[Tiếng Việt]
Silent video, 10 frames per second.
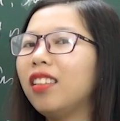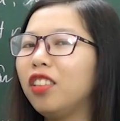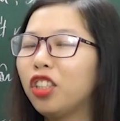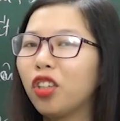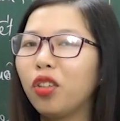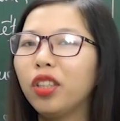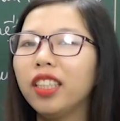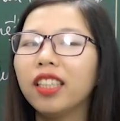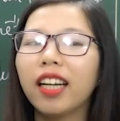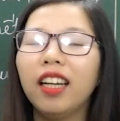từ chối
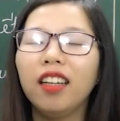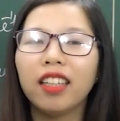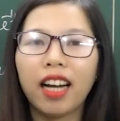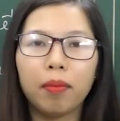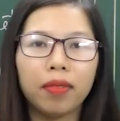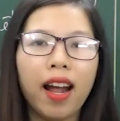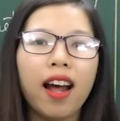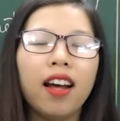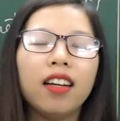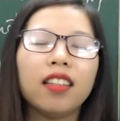những cái lời cảm
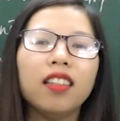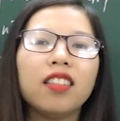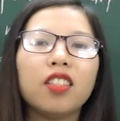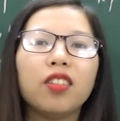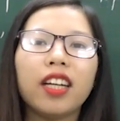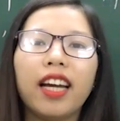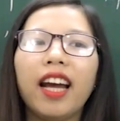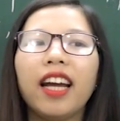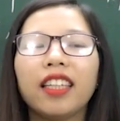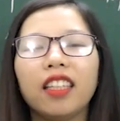tạ, từ chối cái
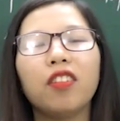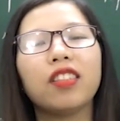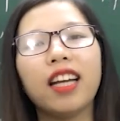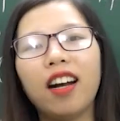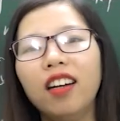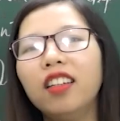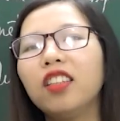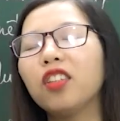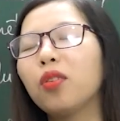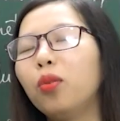hành động trả
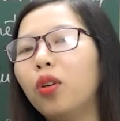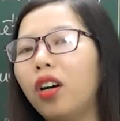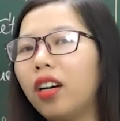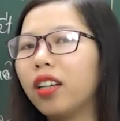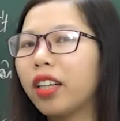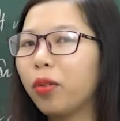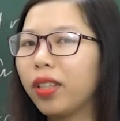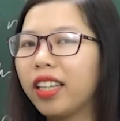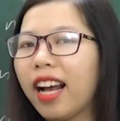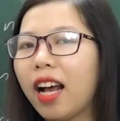ơn của Kiều
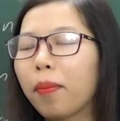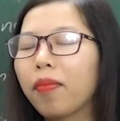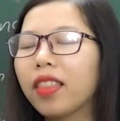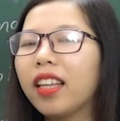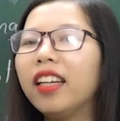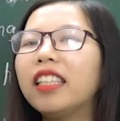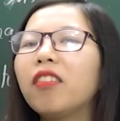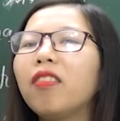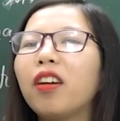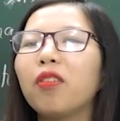Nguyệt Nga thì
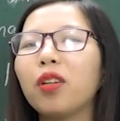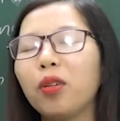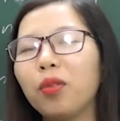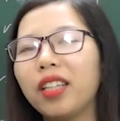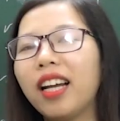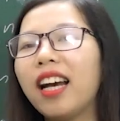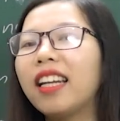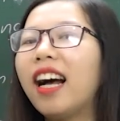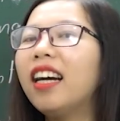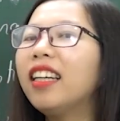trong lòng Kiều Nguyệt Nga
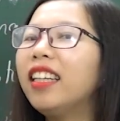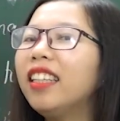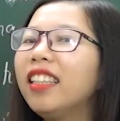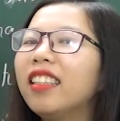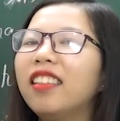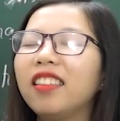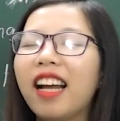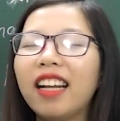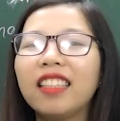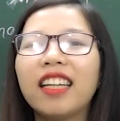đã ghi nhớ,
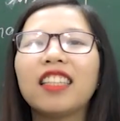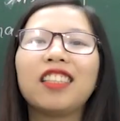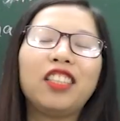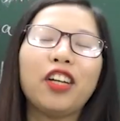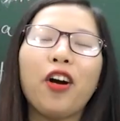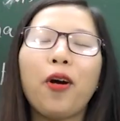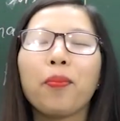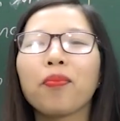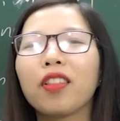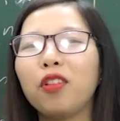đã dành cho
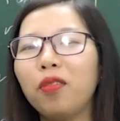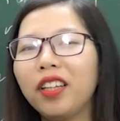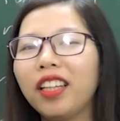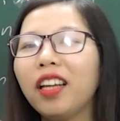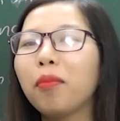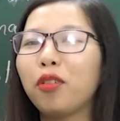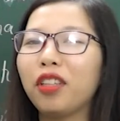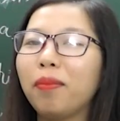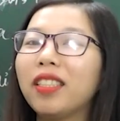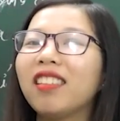Lục Vân Tiên một
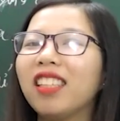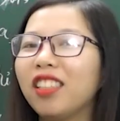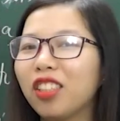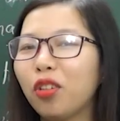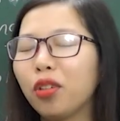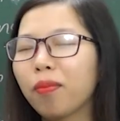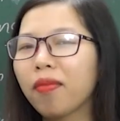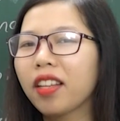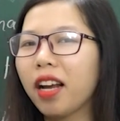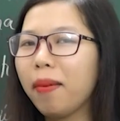tấm chân tình rồi.
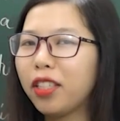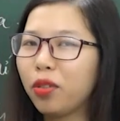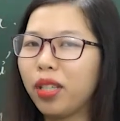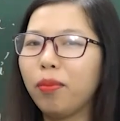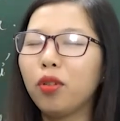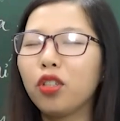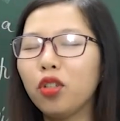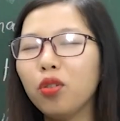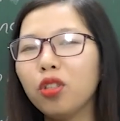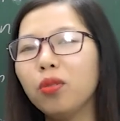Các bạn chú ý một
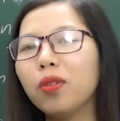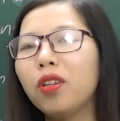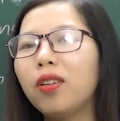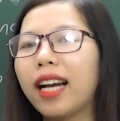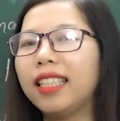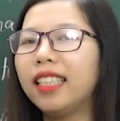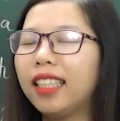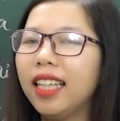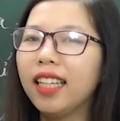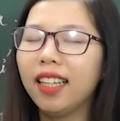chút giúp cô cái chi
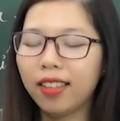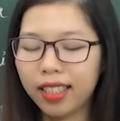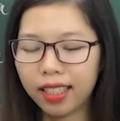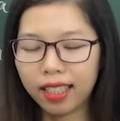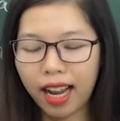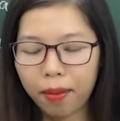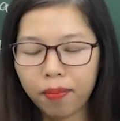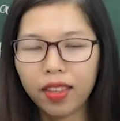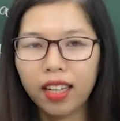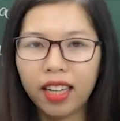tiết đó chính là
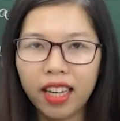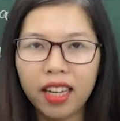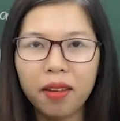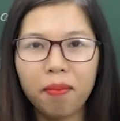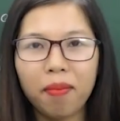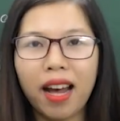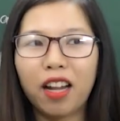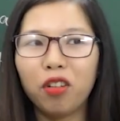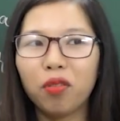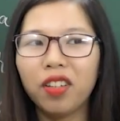khi
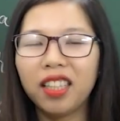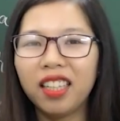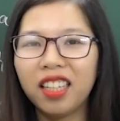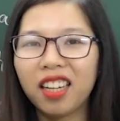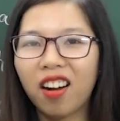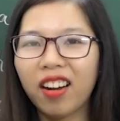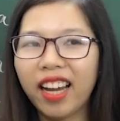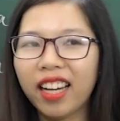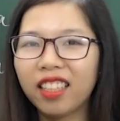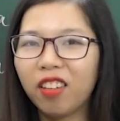mà Lục Vân Tiên có
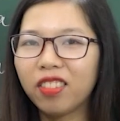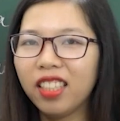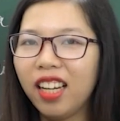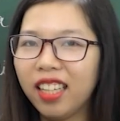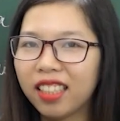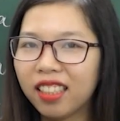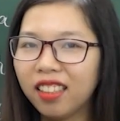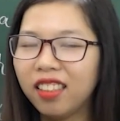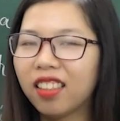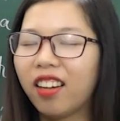cái hành động rất là lịch
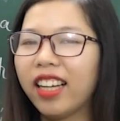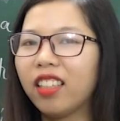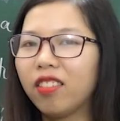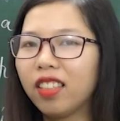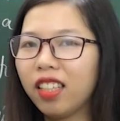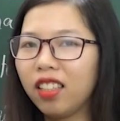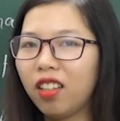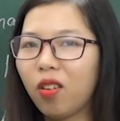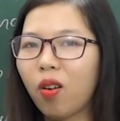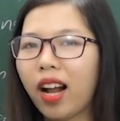sự, có hành động rất là
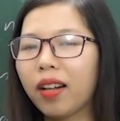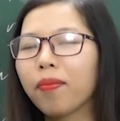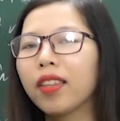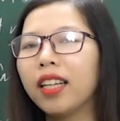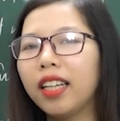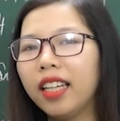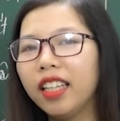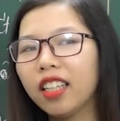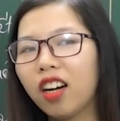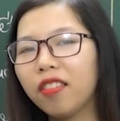đường hoàng,
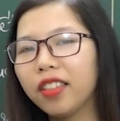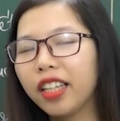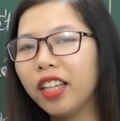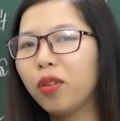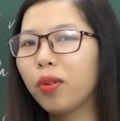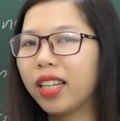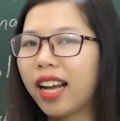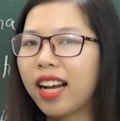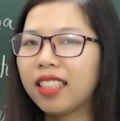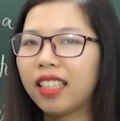khi nói với Kiều Nguyệt
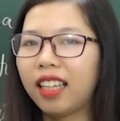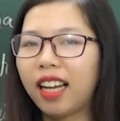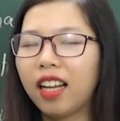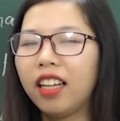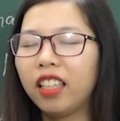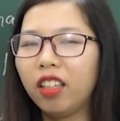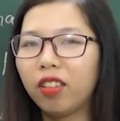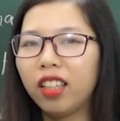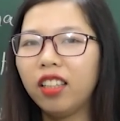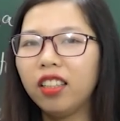Nga rằng là
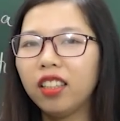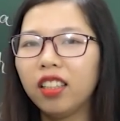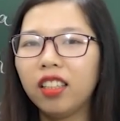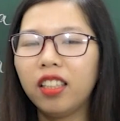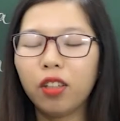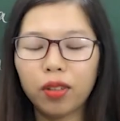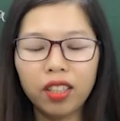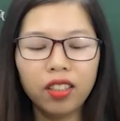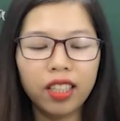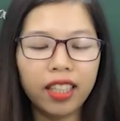tiểu
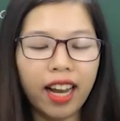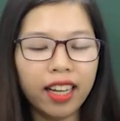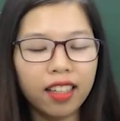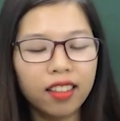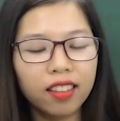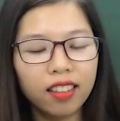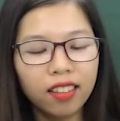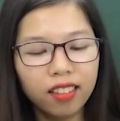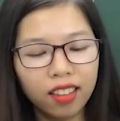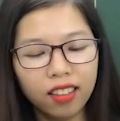thư thì hãy cứ
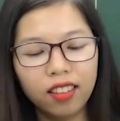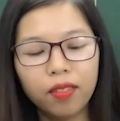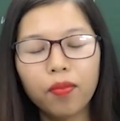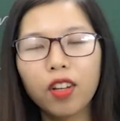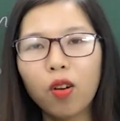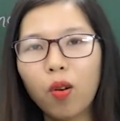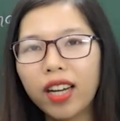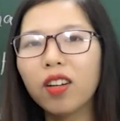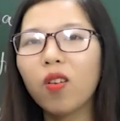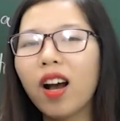từ từ,
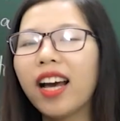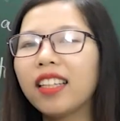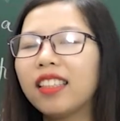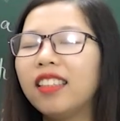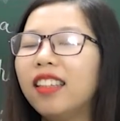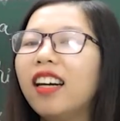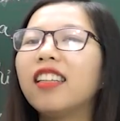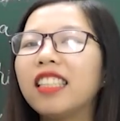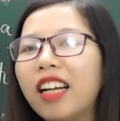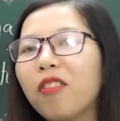khoan khoan, cứ
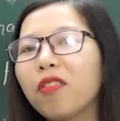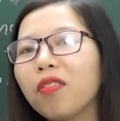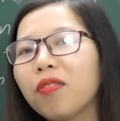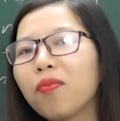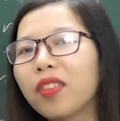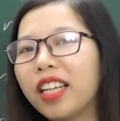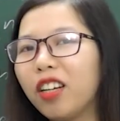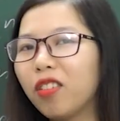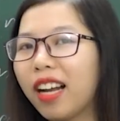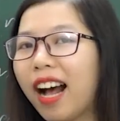ở trong
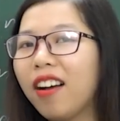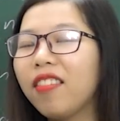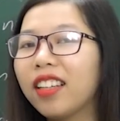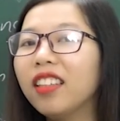kiệu đã và